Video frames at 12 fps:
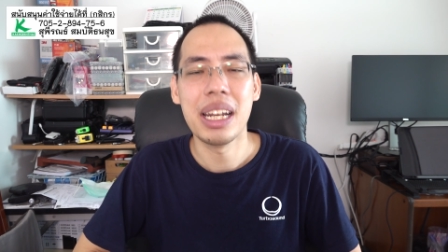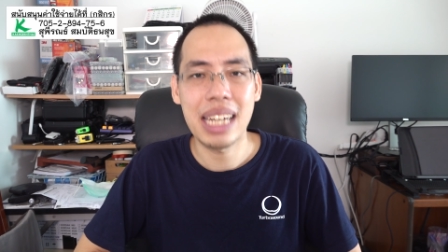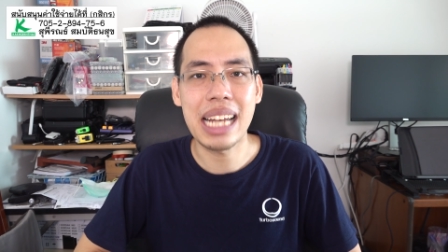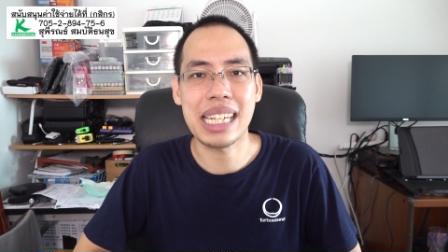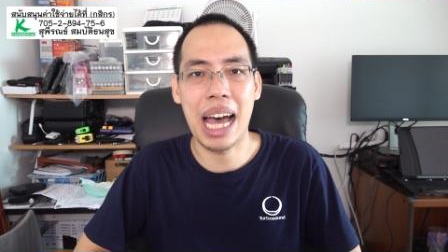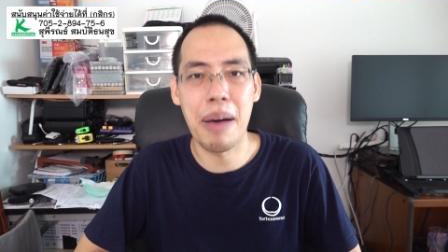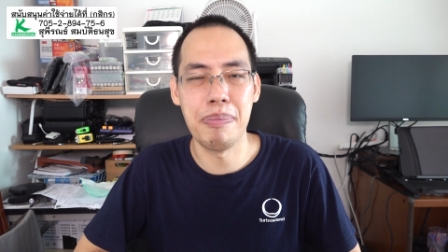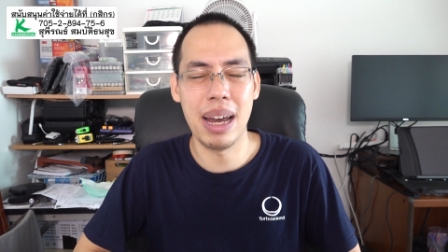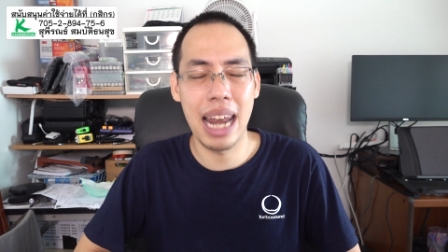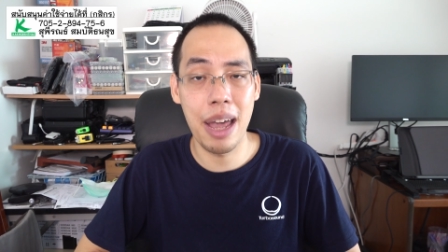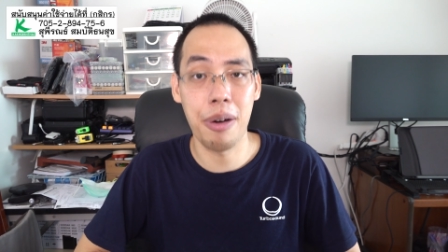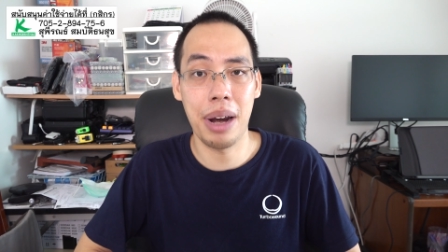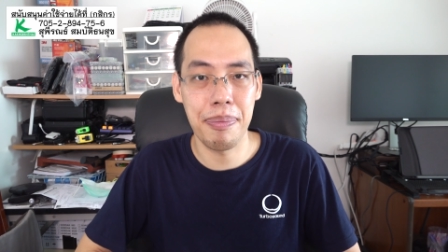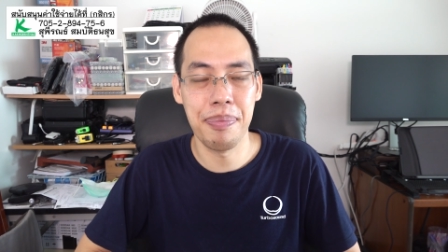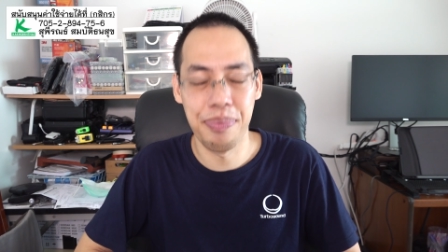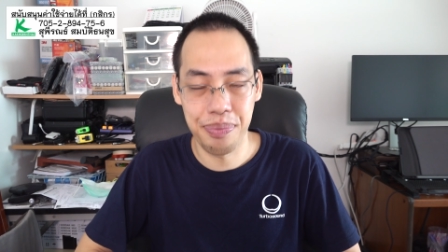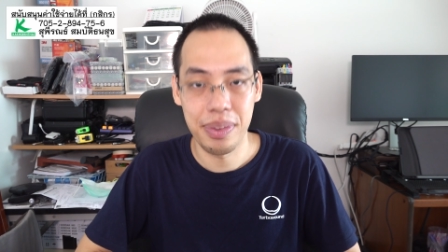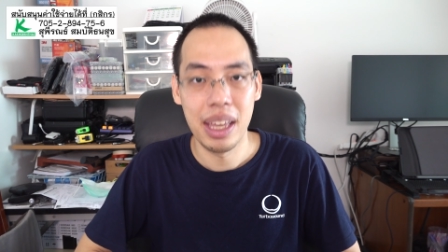ได้ทำมาแล้วครับ
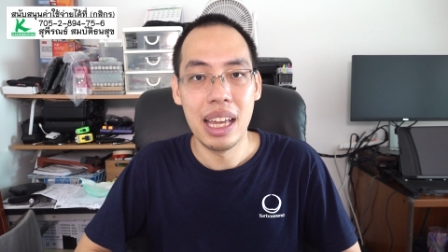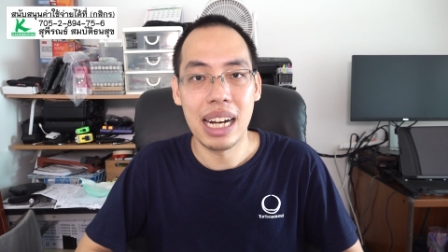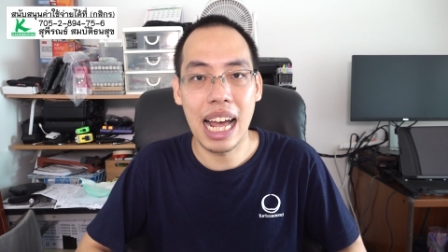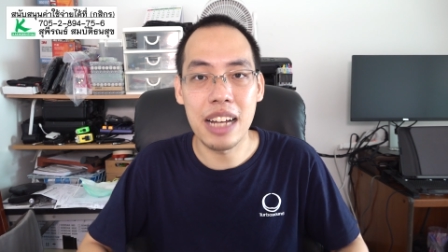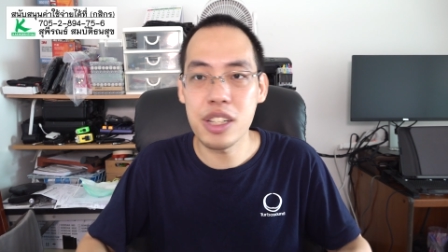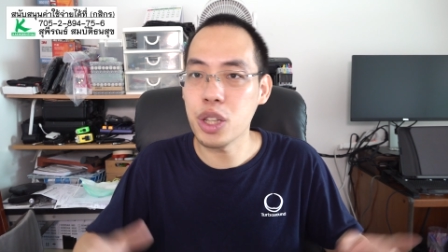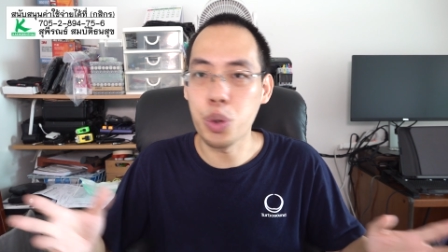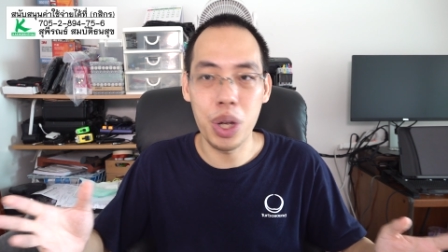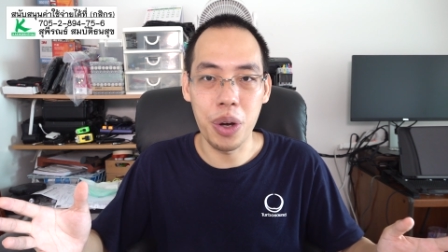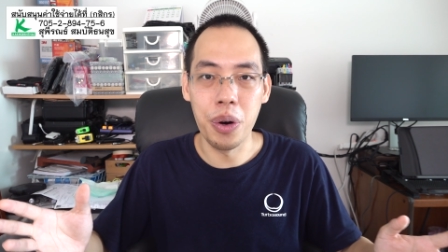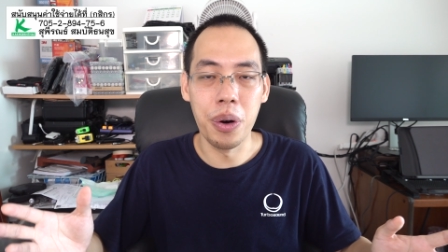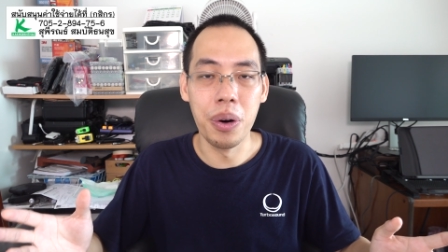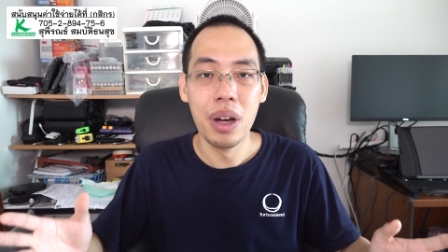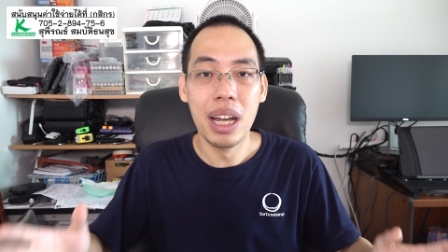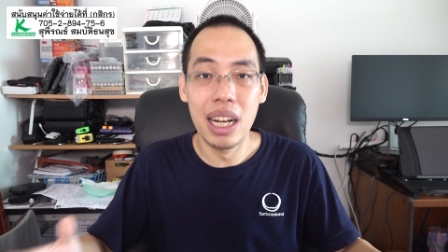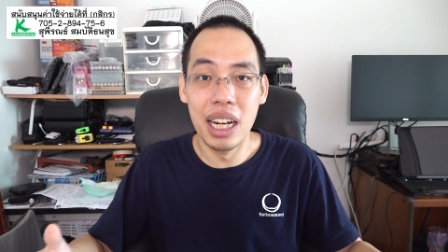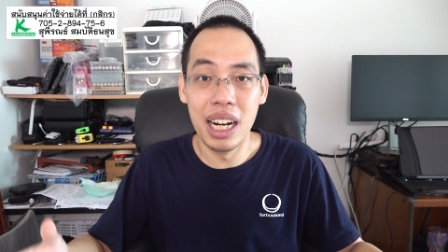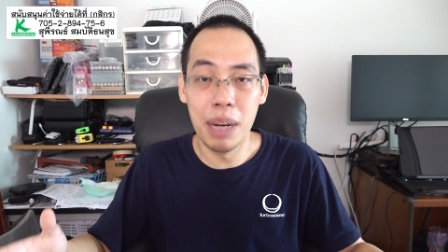ทั้งสตูดิโอ
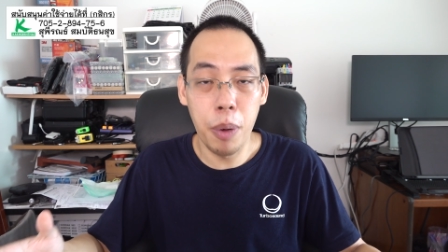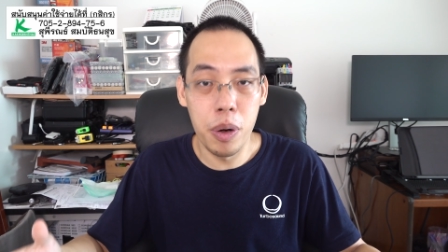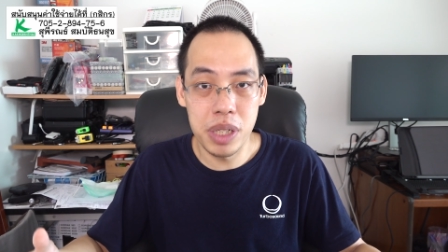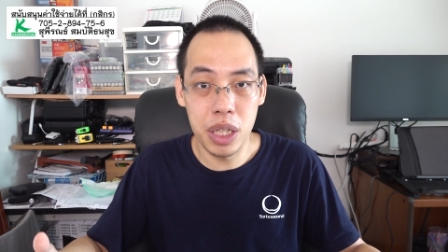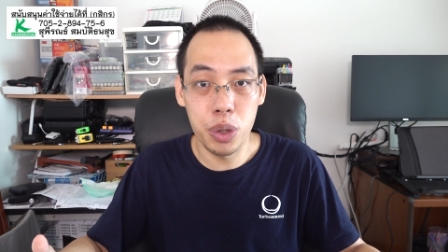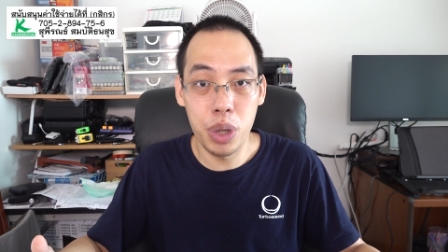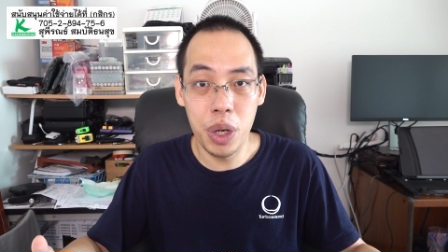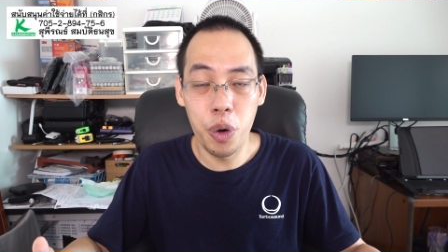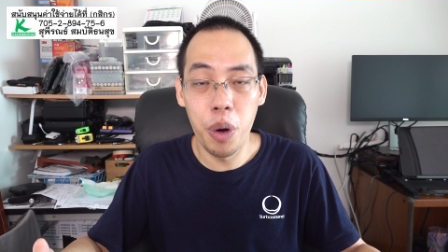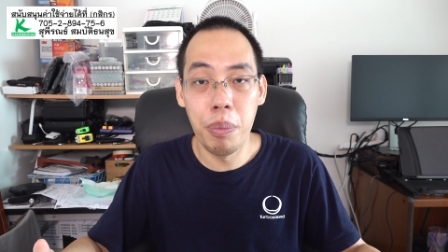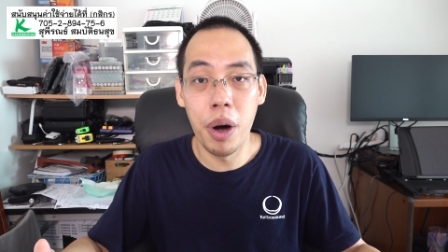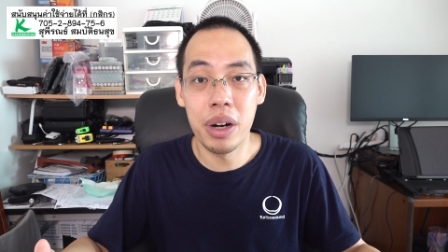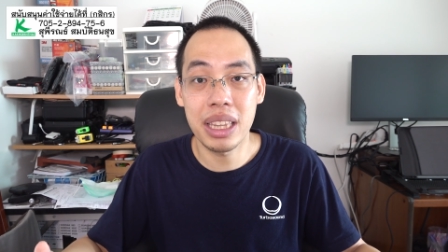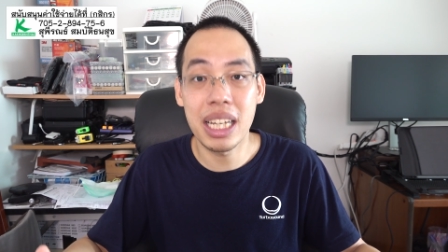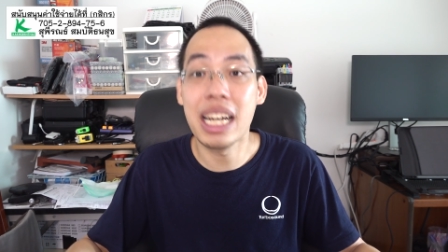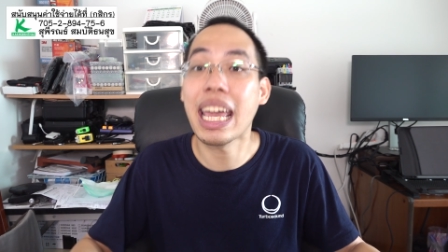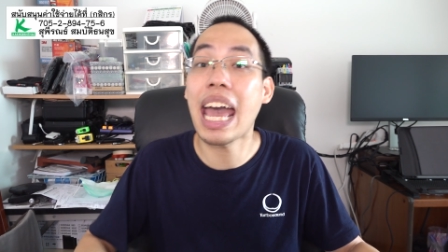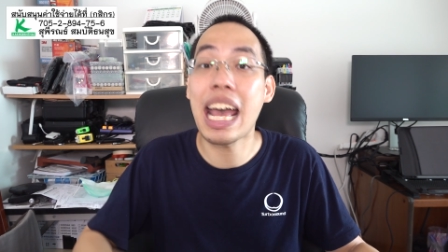หรือลำโพงสตูดิโอมอนิเตอ
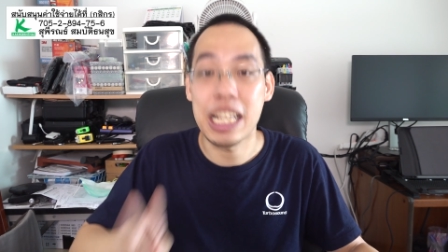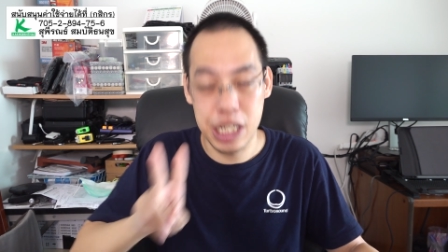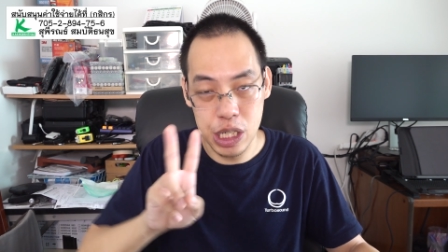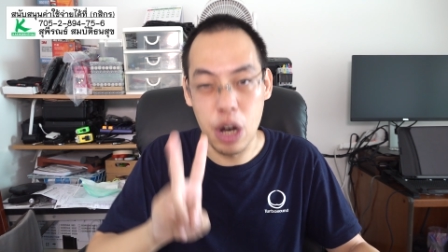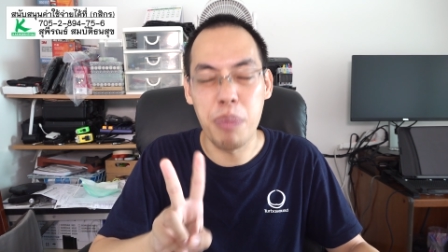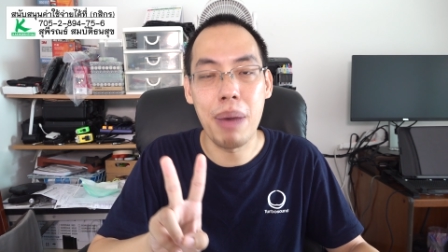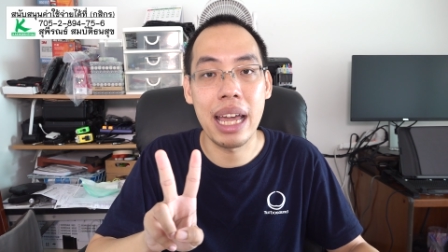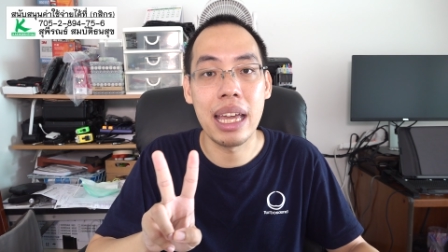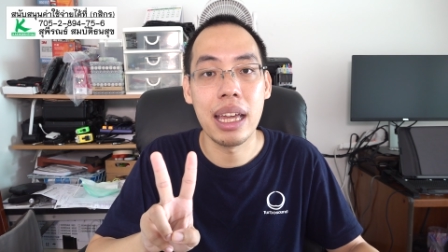ร์แค่ 2 ใบ